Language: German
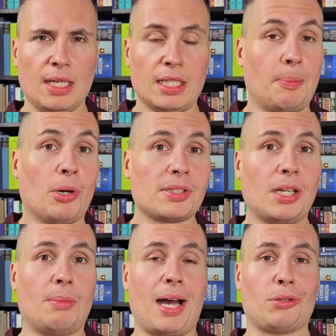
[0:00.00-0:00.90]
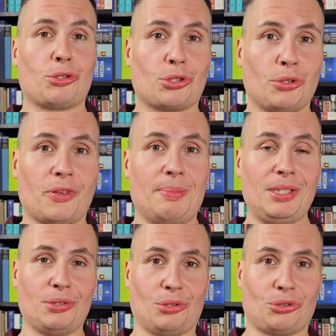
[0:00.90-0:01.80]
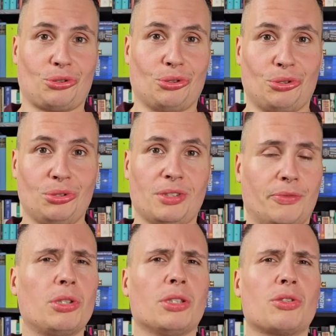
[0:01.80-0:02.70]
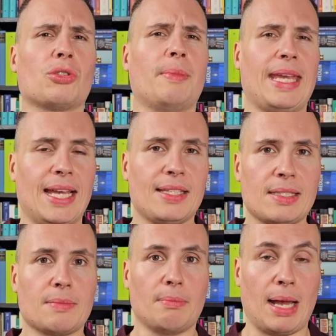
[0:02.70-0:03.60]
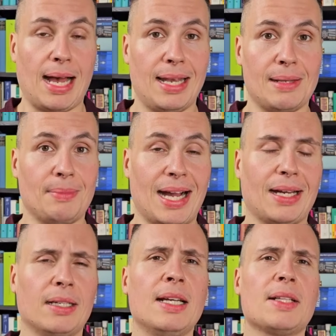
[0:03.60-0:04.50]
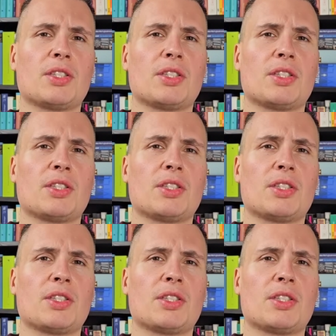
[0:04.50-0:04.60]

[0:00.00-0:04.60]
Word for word: Die posttraumatische Verbitterungsstörung wurde zum ersten Mal im Jahre